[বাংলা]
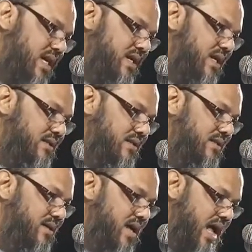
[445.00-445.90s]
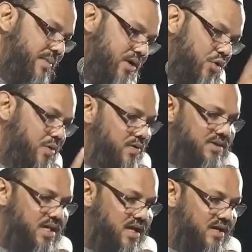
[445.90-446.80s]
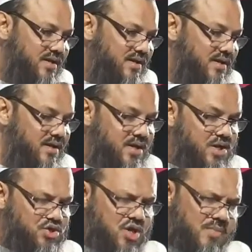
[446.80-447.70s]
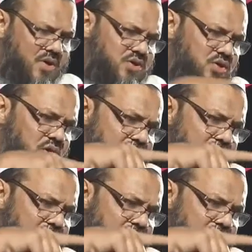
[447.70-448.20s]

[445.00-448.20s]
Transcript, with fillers: জান্নাত আমার নবী বলছে সমস্ত